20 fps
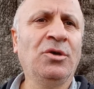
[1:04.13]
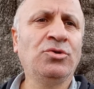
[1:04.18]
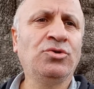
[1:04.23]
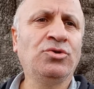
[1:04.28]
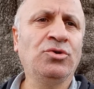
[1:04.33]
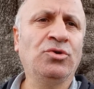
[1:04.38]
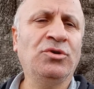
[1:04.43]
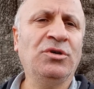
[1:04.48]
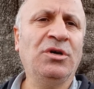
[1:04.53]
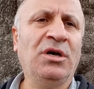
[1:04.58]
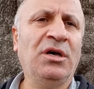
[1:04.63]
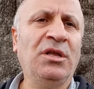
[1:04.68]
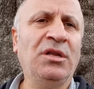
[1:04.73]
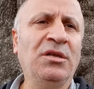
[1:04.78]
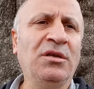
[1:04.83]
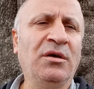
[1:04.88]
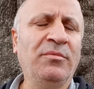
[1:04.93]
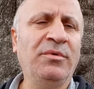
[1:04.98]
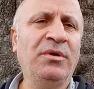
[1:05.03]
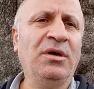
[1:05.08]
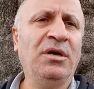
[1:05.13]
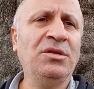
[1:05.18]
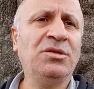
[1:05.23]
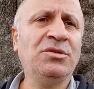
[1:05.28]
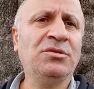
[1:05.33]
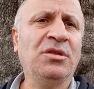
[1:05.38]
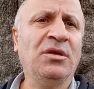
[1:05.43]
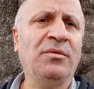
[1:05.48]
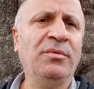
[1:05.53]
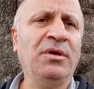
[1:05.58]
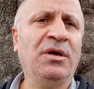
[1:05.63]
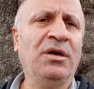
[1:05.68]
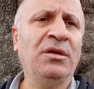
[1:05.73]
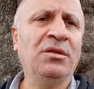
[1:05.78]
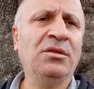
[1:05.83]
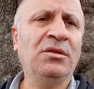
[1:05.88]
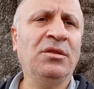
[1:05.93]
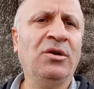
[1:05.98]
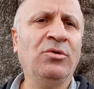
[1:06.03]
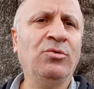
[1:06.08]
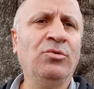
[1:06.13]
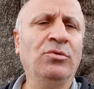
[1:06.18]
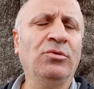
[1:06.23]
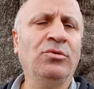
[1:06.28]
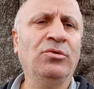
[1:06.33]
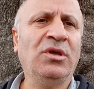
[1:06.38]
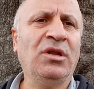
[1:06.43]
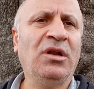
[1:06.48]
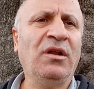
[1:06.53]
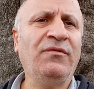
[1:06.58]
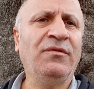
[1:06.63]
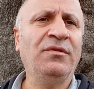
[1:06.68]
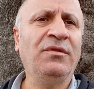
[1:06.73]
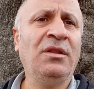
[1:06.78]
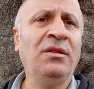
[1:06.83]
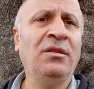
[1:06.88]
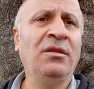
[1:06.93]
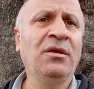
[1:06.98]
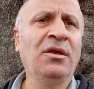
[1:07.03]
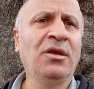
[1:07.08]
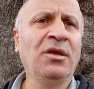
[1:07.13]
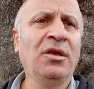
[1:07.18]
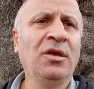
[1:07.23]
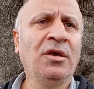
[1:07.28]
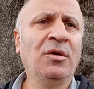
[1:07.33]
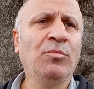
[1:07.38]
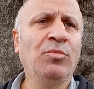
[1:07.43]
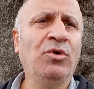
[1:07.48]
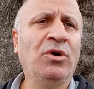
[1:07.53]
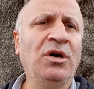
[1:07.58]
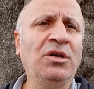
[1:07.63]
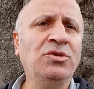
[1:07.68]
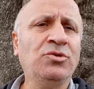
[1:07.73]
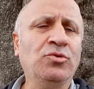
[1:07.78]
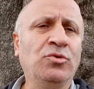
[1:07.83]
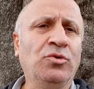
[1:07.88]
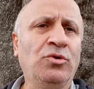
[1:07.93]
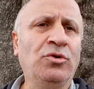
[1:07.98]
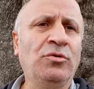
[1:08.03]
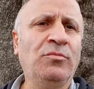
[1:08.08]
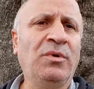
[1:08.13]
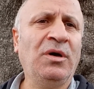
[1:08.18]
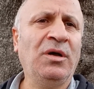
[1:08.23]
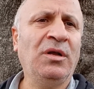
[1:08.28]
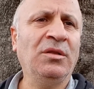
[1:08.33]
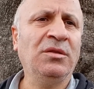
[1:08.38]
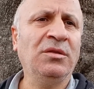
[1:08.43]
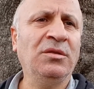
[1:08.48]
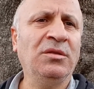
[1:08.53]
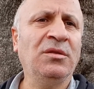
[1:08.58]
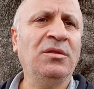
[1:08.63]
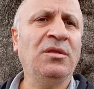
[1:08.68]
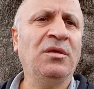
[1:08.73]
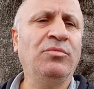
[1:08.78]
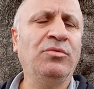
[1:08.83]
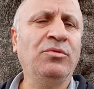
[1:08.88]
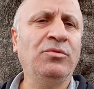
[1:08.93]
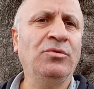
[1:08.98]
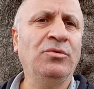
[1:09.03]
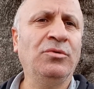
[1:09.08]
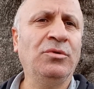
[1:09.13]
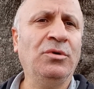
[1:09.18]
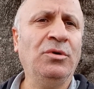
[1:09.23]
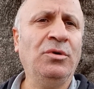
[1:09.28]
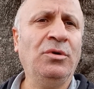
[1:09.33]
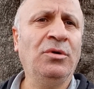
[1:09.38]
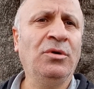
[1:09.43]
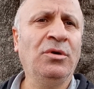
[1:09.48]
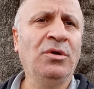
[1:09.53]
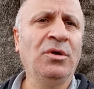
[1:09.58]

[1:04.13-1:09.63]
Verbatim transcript: Çok harika bir ağaç. Tabi Anıtlar Kurulu tarafından bu ağaç koruma altında da bulunuyor.